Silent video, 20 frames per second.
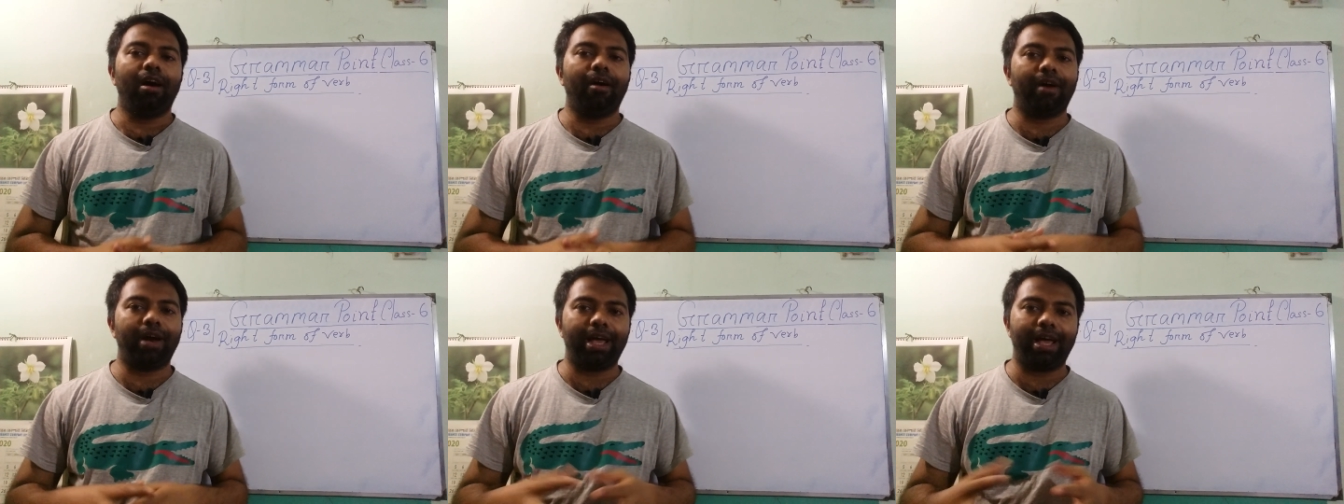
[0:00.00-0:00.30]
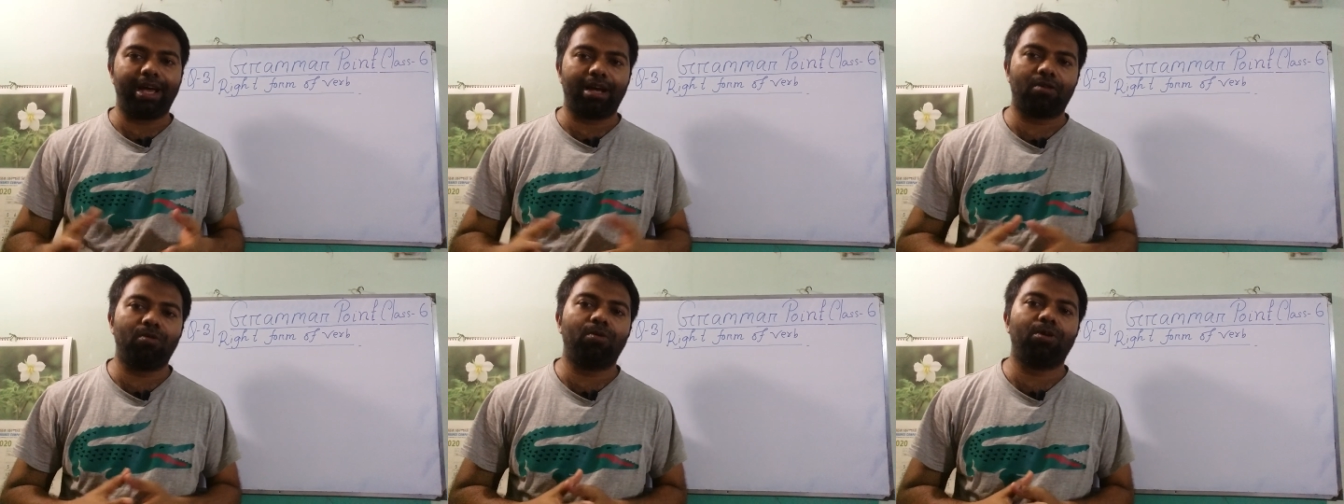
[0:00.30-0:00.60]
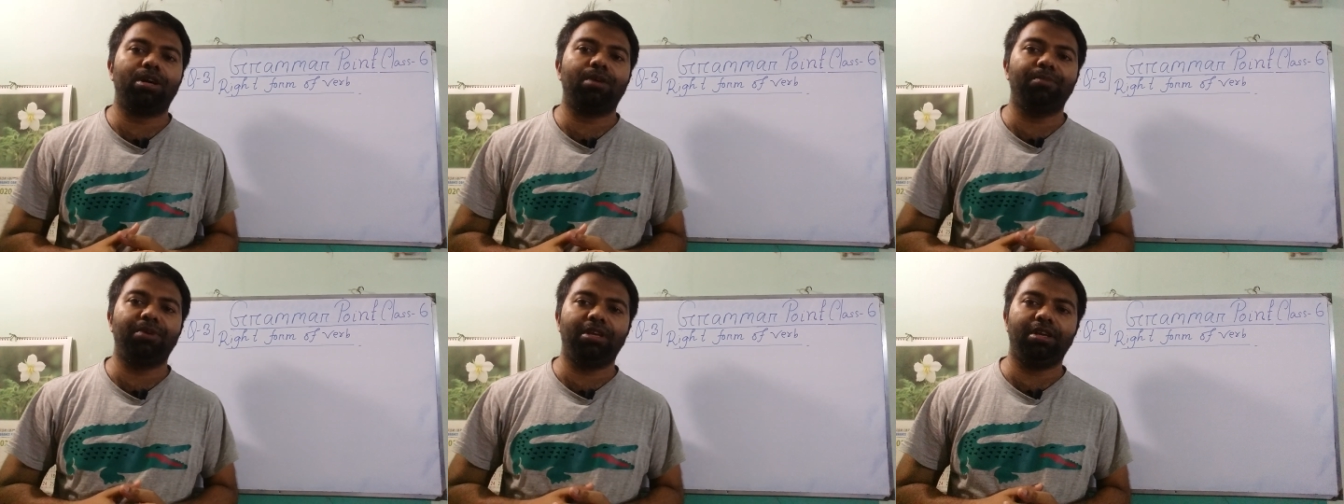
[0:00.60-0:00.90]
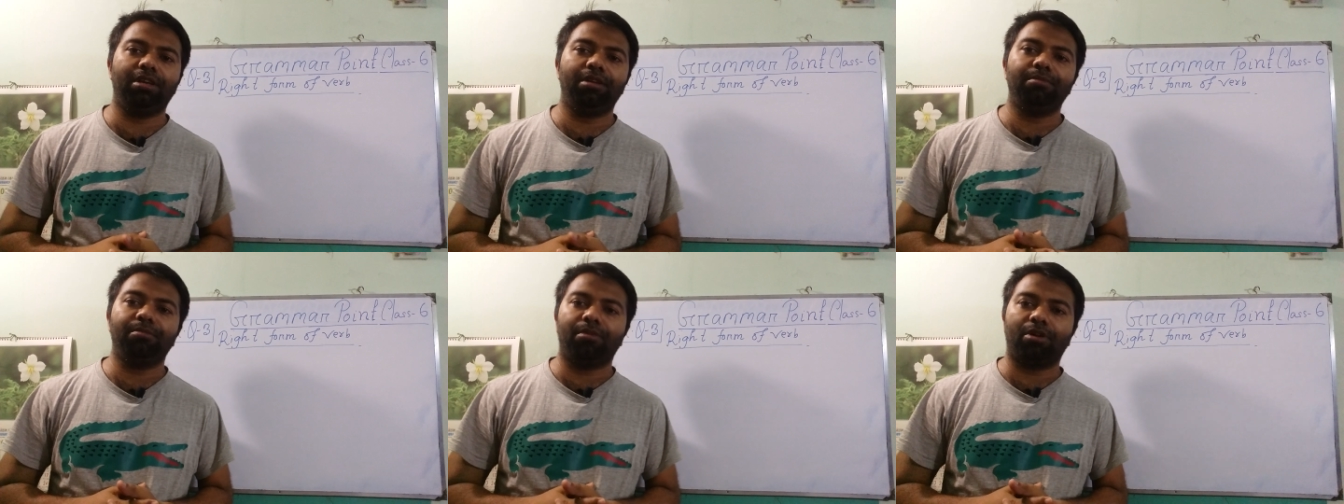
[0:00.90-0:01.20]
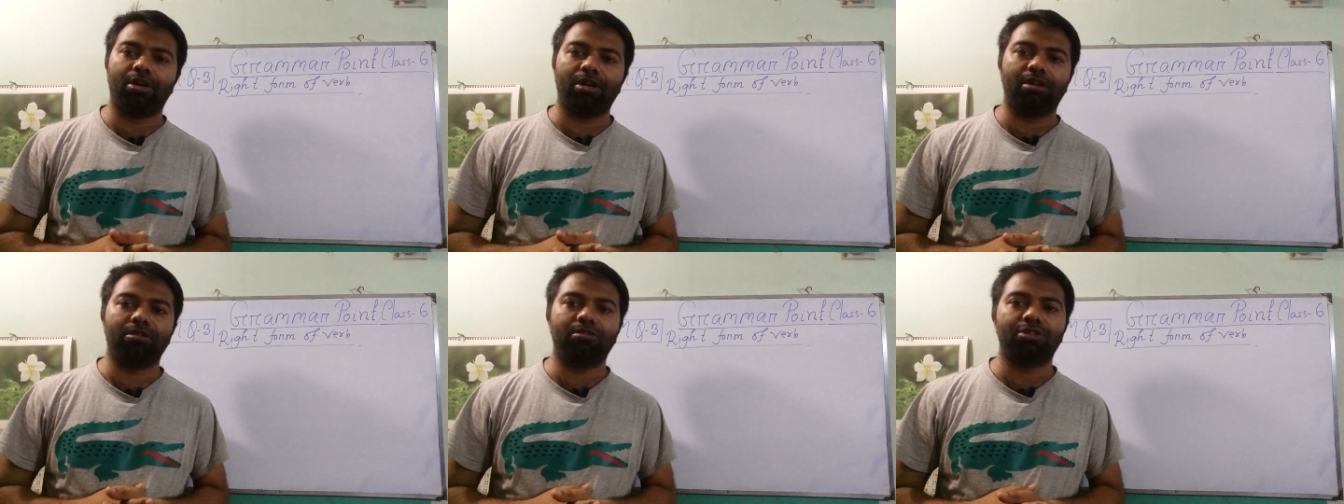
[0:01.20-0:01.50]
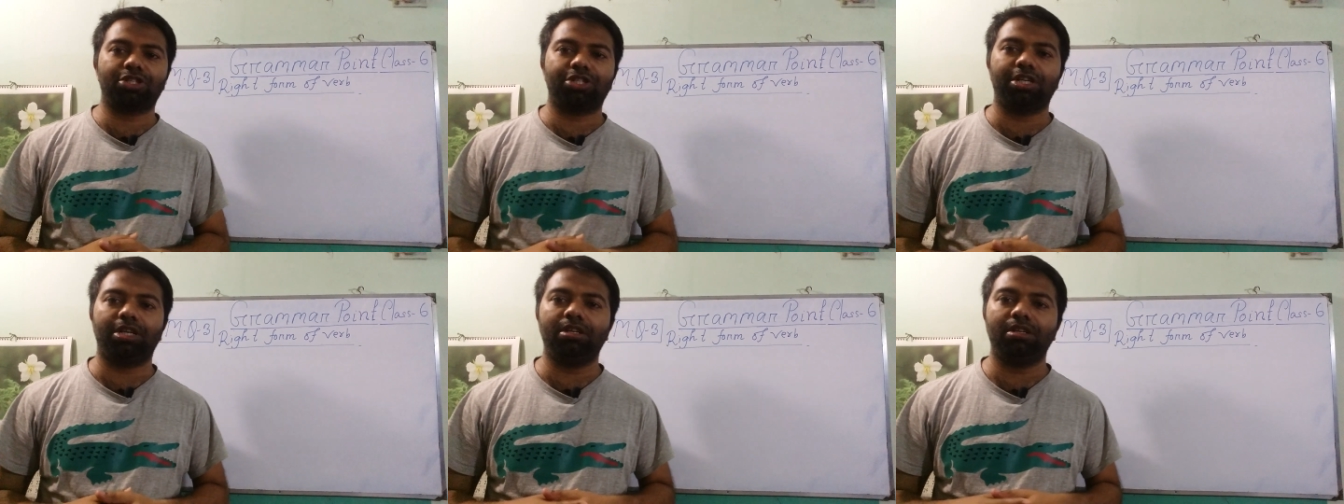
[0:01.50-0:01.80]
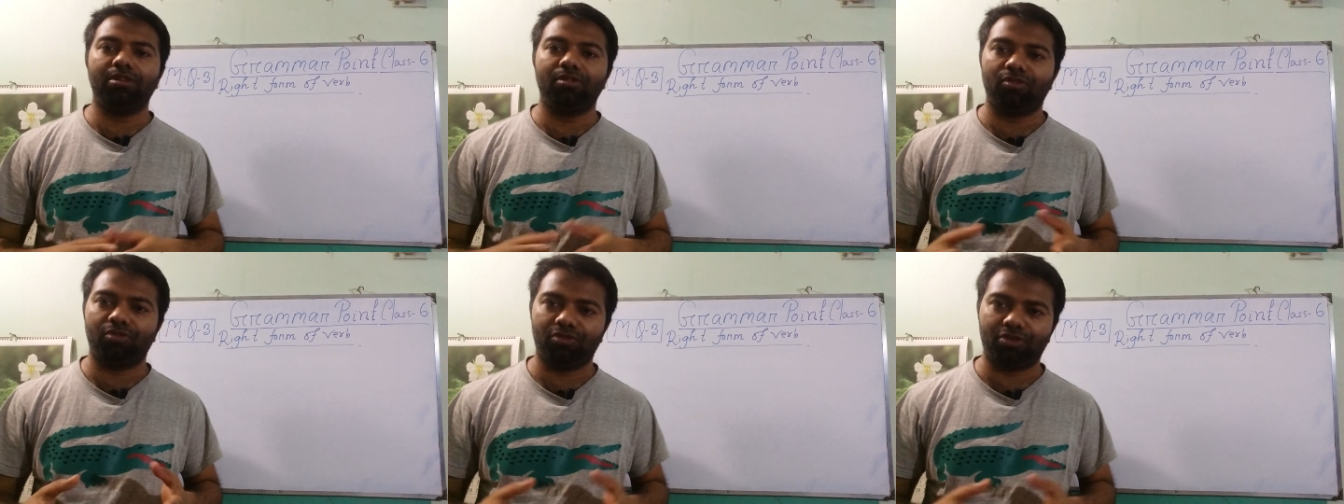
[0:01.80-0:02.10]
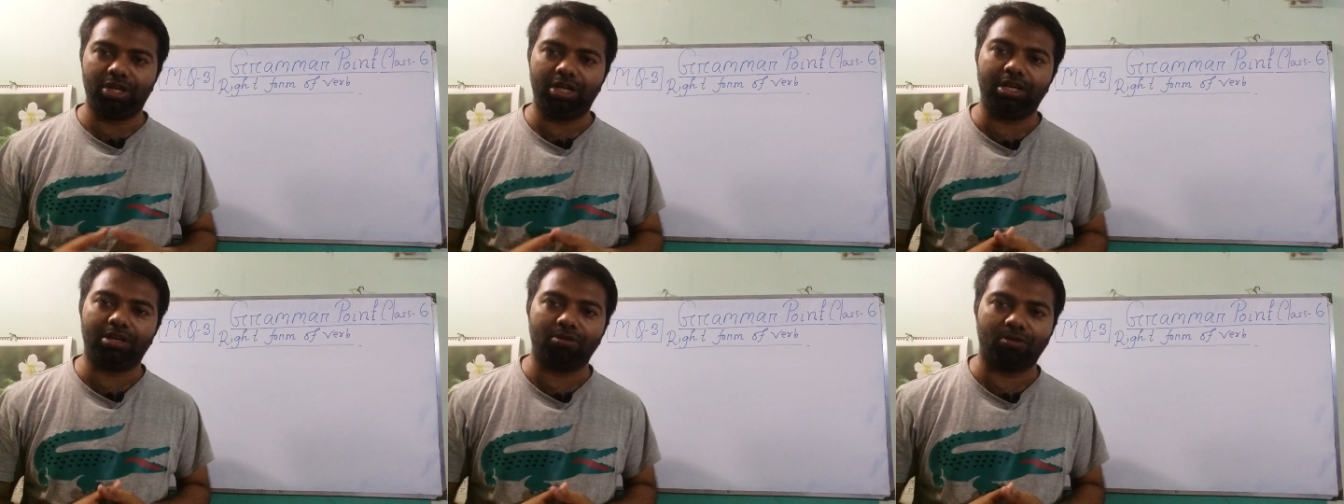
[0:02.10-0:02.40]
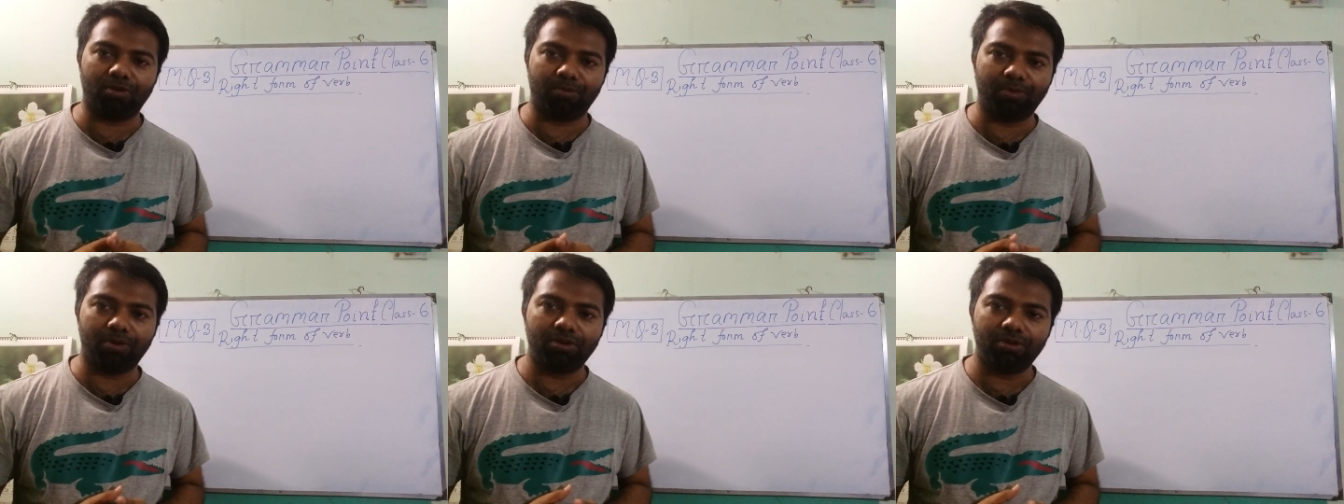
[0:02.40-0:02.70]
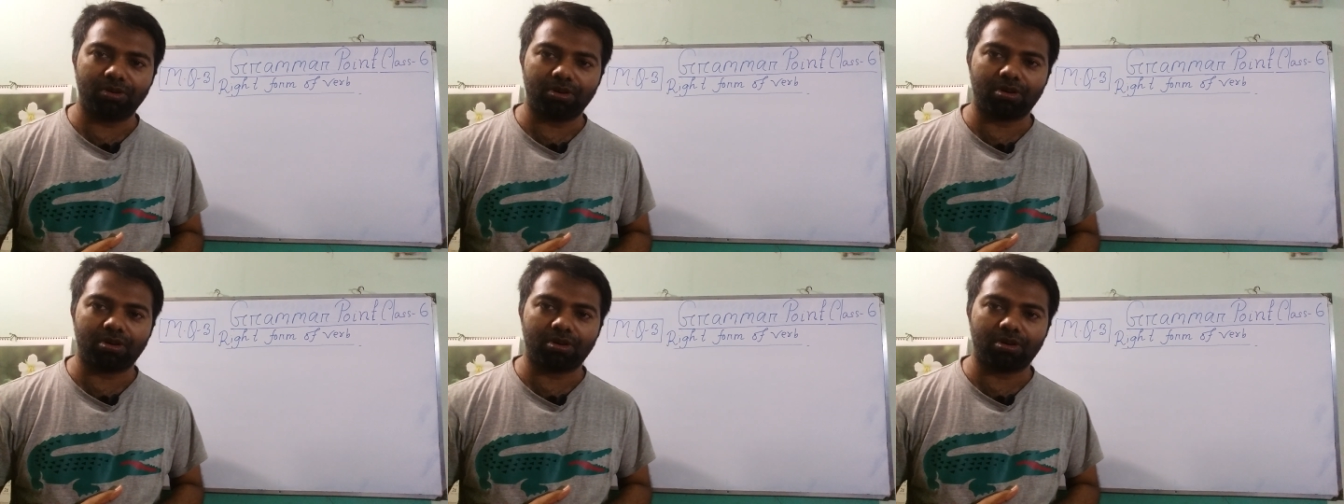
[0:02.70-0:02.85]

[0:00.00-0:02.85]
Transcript: আর এখন আমি মডেল কোশ্চেন থ্রি করব